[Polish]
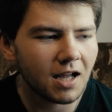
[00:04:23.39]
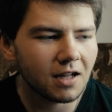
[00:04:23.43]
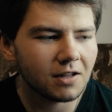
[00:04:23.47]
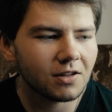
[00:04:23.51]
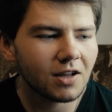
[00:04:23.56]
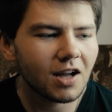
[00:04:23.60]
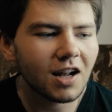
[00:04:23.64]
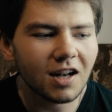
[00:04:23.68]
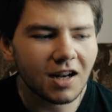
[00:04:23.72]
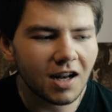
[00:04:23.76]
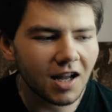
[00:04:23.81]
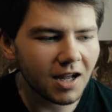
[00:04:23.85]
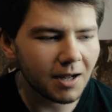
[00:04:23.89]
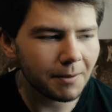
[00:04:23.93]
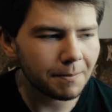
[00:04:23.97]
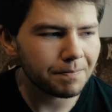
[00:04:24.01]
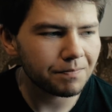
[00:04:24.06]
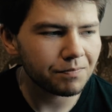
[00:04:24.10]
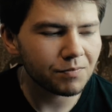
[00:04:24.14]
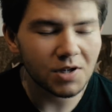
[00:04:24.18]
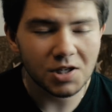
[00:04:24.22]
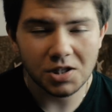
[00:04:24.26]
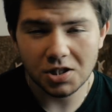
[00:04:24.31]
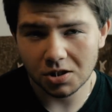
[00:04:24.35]
No ale
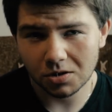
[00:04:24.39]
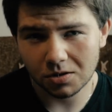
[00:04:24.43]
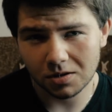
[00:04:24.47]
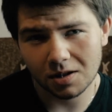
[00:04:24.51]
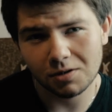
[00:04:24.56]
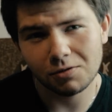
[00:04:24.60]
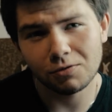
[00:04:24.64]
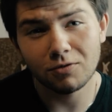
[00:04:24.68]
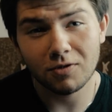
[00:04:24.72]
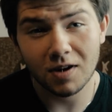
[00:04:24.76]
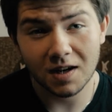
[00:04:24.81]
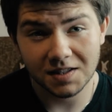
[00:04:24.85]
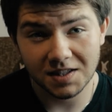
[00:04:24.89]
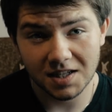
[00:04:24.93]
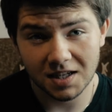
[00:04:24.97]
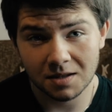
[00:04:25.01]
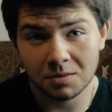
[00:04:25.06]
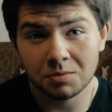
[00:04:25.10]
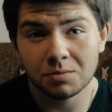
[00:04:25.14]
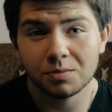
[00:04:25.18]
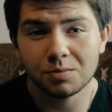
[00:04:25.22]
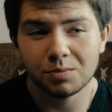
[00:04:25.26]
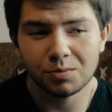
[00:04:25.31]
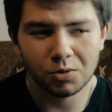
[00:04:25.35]
miejcie to na
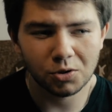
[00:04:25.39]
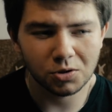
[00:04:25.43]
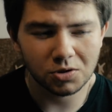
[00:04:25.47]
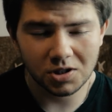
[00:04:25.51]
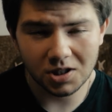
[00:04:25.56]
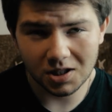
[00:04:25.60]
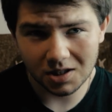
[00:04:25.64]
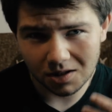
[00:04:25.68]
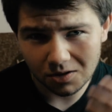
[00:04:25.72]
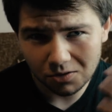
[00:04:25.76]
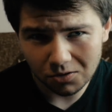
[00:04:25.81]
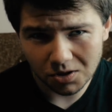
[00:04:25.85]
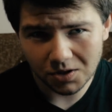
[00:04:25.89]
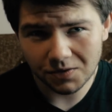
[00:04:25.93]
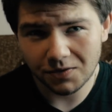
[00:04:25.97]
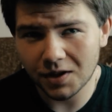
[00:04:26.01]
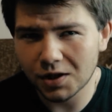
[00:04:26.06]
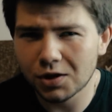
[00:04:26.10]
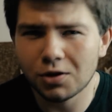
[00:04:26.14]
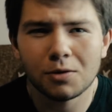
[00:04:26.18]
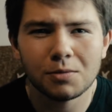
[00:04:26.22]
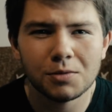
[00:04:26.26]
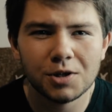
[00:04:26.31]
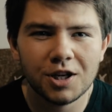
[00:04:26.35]
uwadze, bądźcie tego
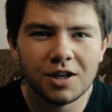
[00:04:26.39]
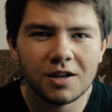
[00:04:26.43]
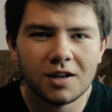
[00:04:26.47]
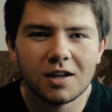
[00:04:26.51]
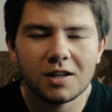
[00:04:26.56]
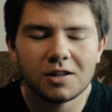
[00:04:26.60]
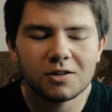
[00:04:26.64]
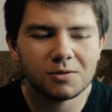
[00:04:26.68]
świadomi,